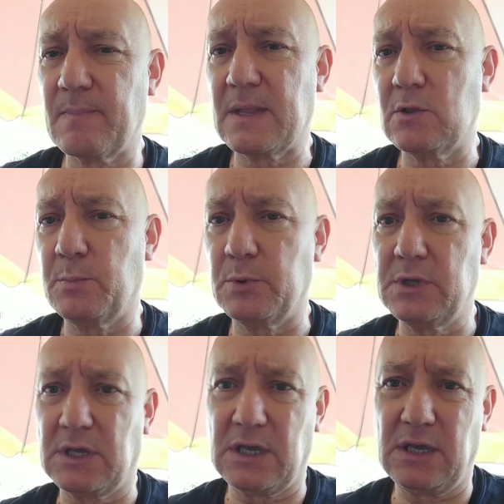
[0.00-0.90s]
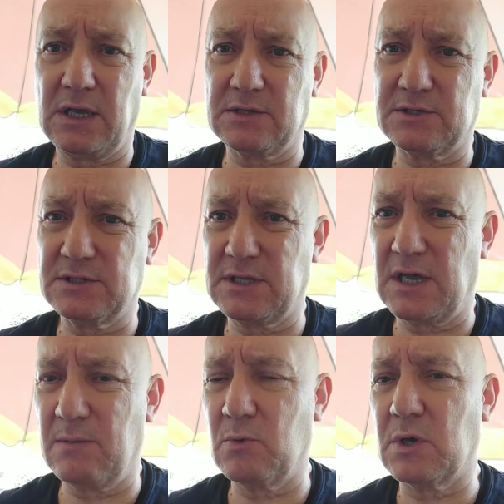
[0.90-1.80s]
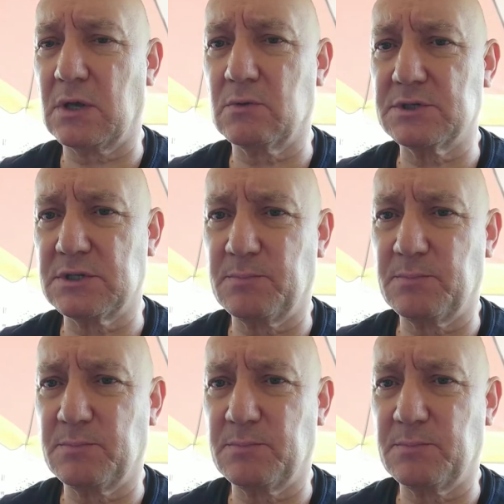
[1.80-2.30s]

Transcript: dopodiché assistiamo che questi